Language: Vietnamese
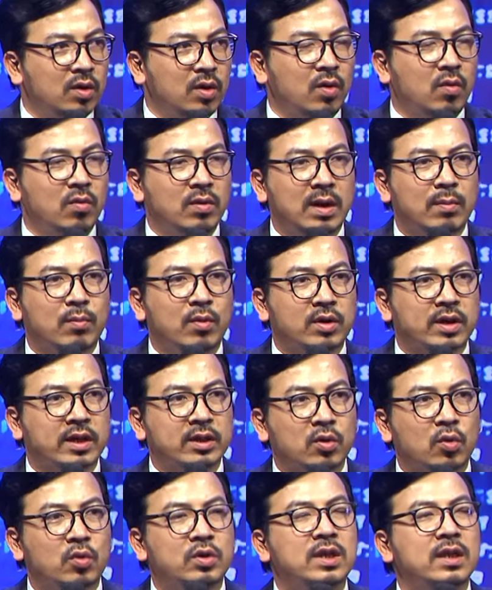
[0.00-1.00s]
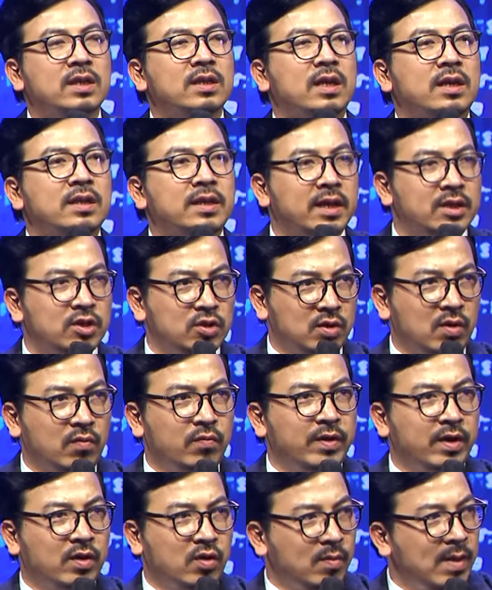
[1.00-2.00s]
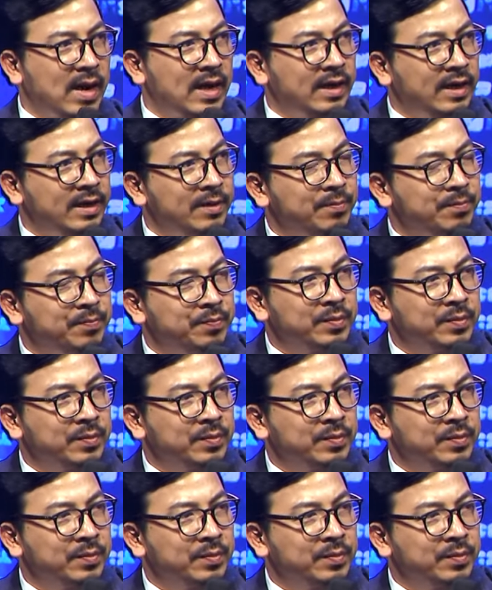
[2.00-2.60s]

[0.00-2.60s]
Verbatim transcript: Nó cũng là một cái tố chất cần thiết cho công việc của bạn ấy.